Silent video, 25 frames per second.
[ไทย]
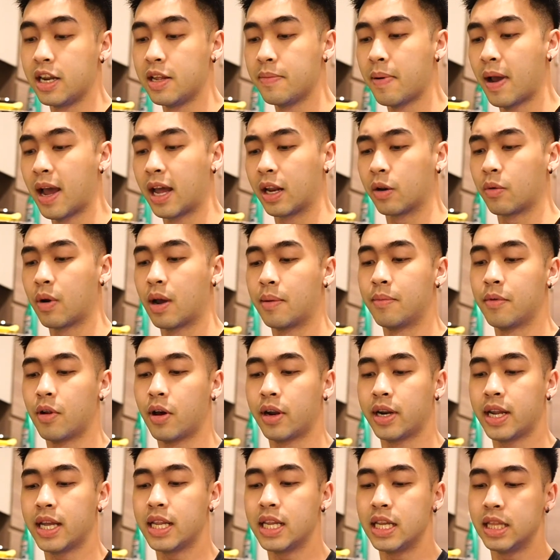อันนี้ผ่านความร้
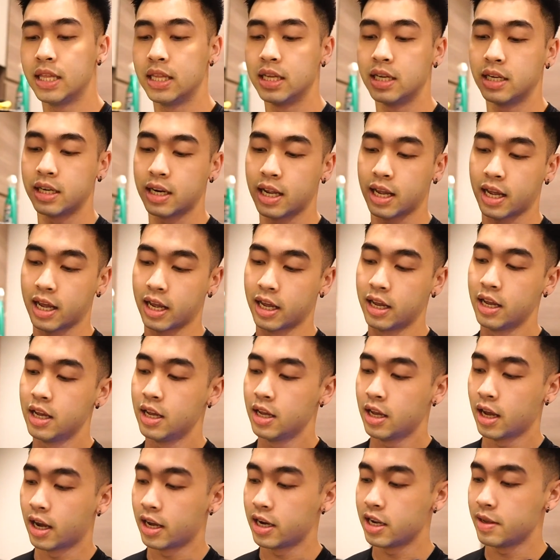อนได้นิดนึงนะฮะ
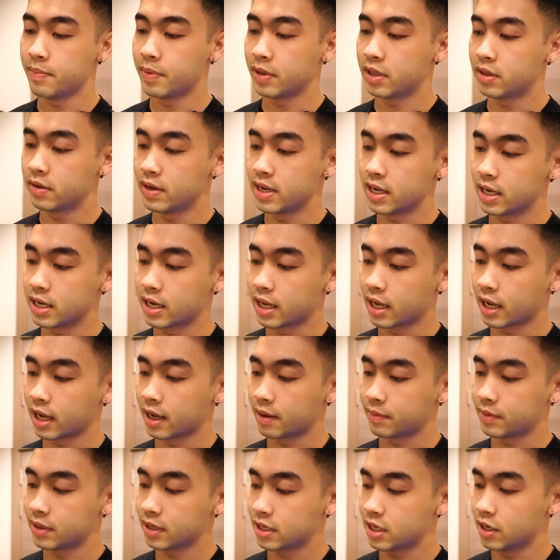อันนี้เป็นทริคนะค
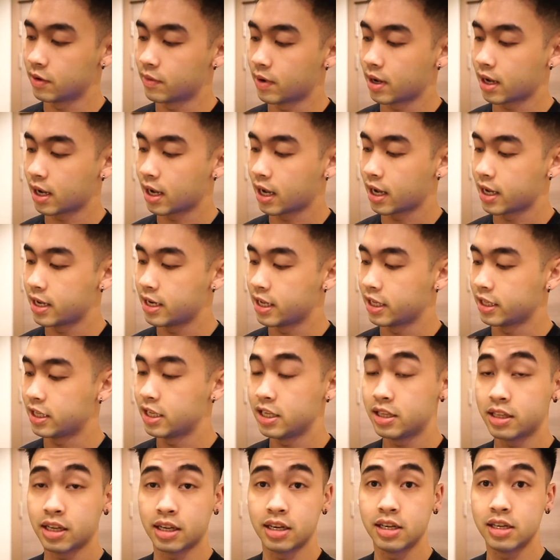รับ ถ้าเกิดว่าใครเนี่ย
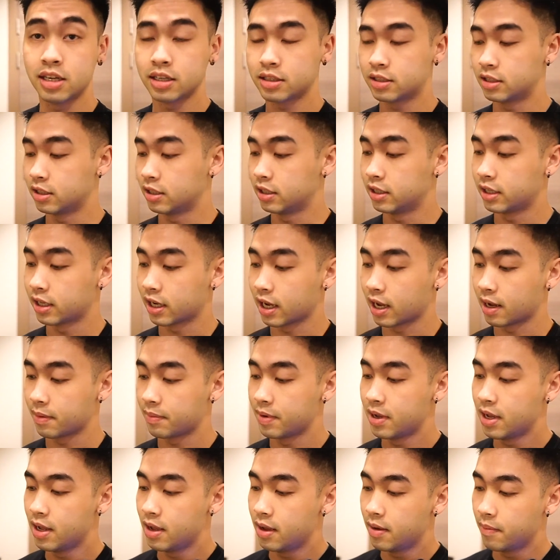ที่จะเลือกซื้อนะครับ
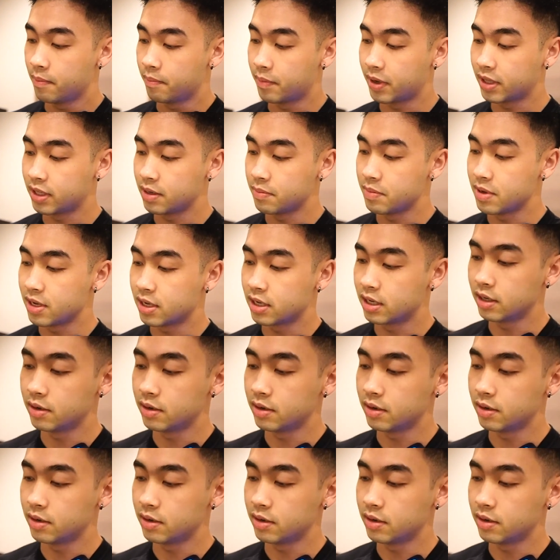มันจะมี